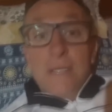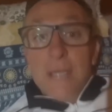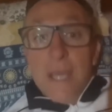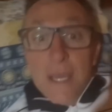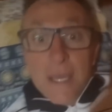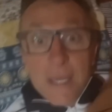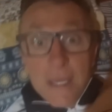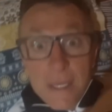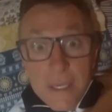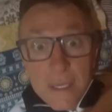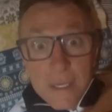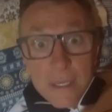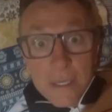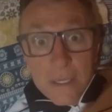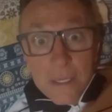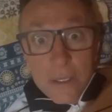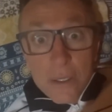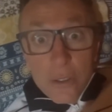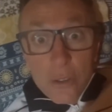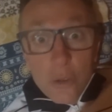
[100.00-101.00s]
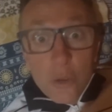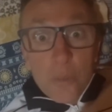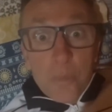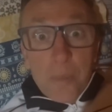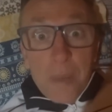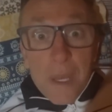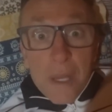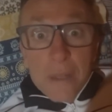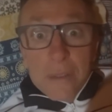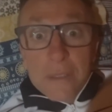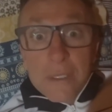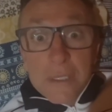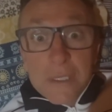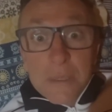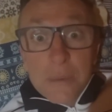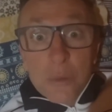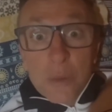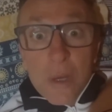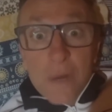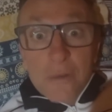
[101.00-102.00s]
E aí? E o pênalti em
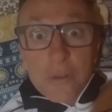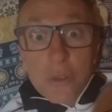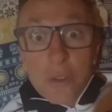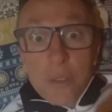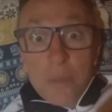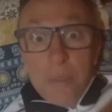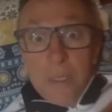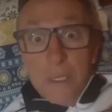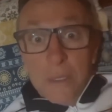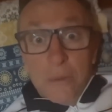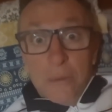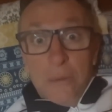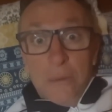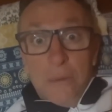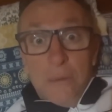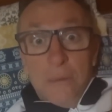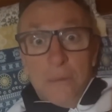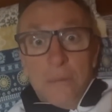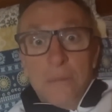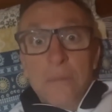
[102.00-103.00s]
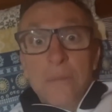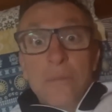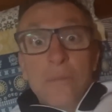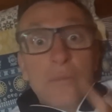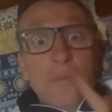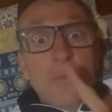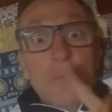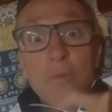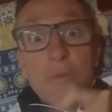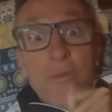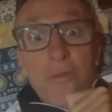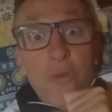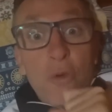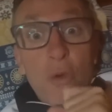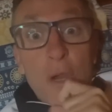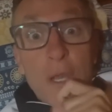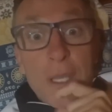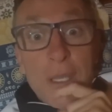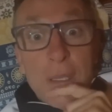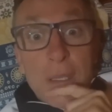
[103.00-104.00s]
cima do árbitro Ribeiro? Não
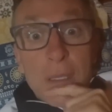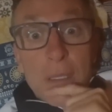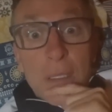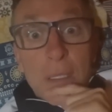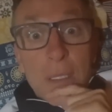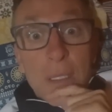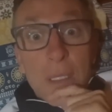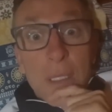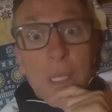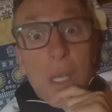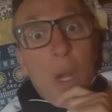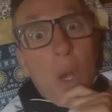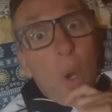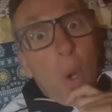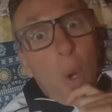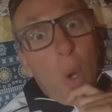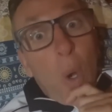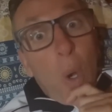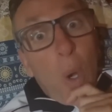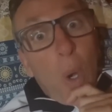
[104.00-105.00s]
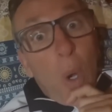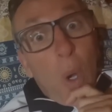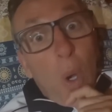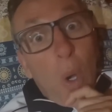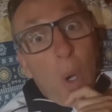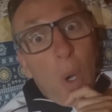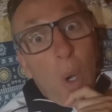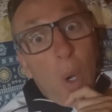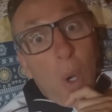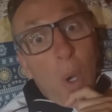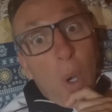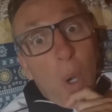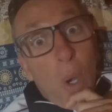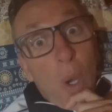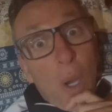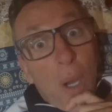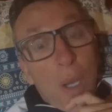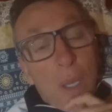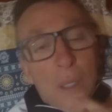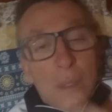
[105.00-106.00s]
foi. Oh,
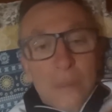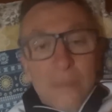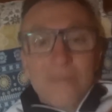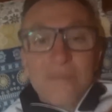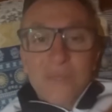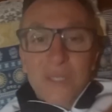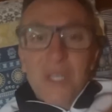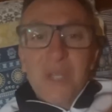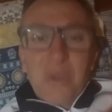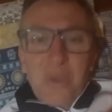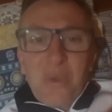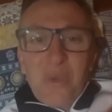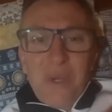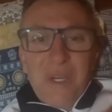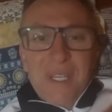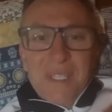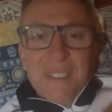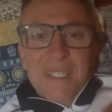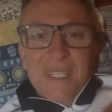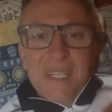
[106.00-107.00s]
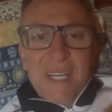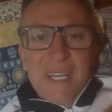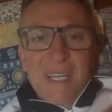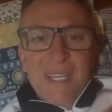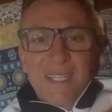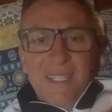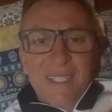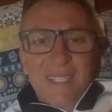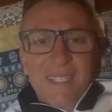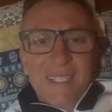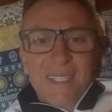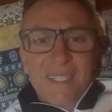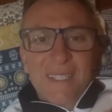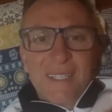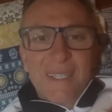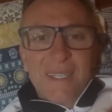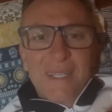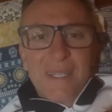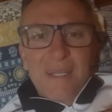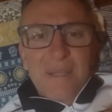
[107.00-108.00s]
que coisa, né?
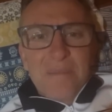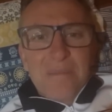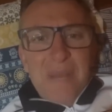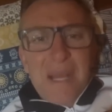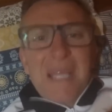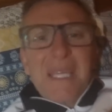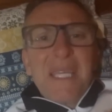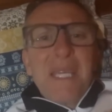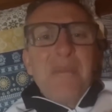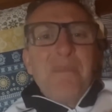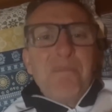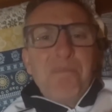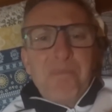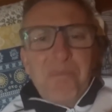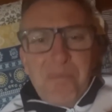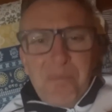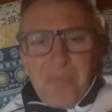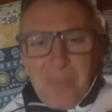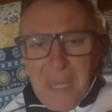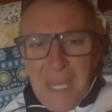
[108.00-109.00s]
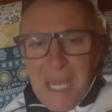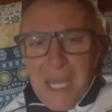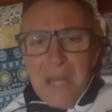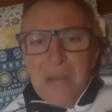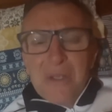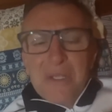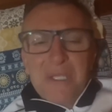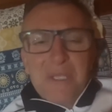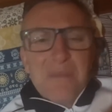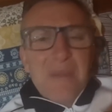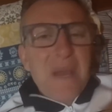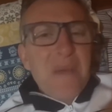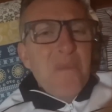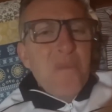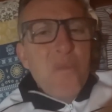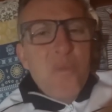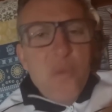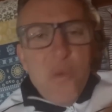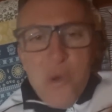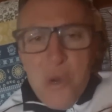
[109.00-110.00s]
Mas que pênalti, mas é
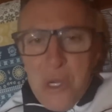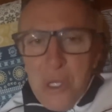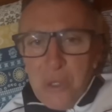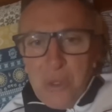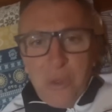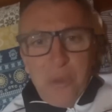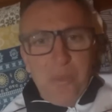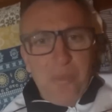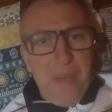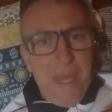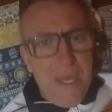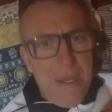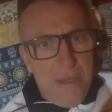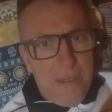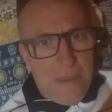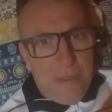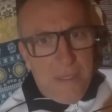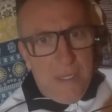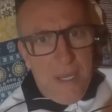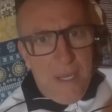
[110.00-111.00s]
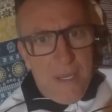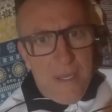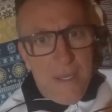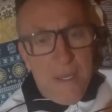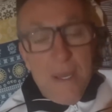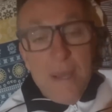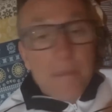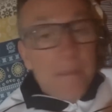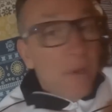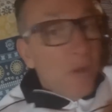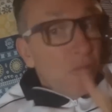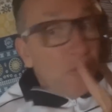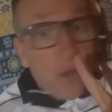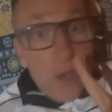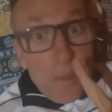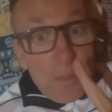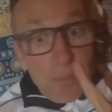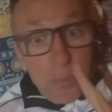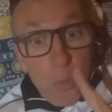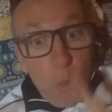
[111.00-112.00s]
muito pênalti, né? Mas não foi
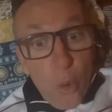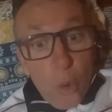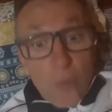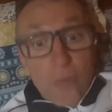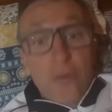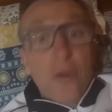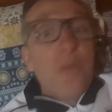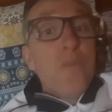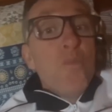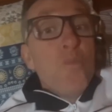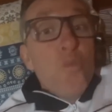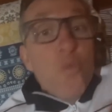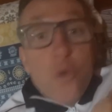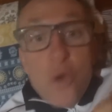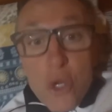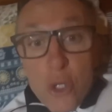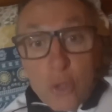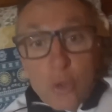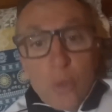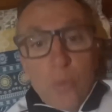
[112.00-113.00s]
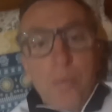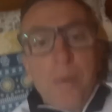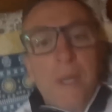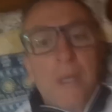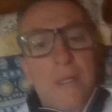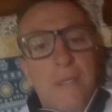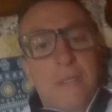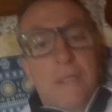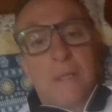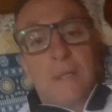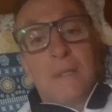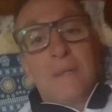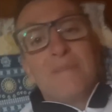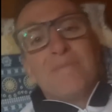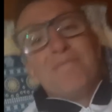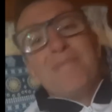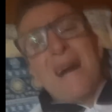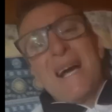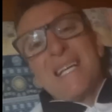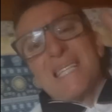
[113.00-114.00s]
pouco, foi muito pênalti.
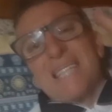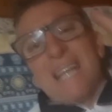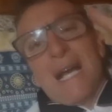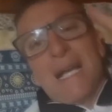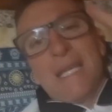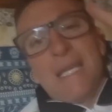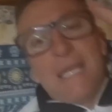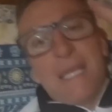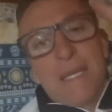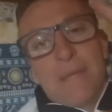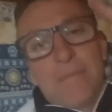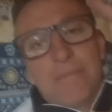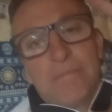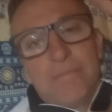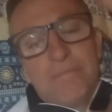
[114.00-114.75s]
Mas aí,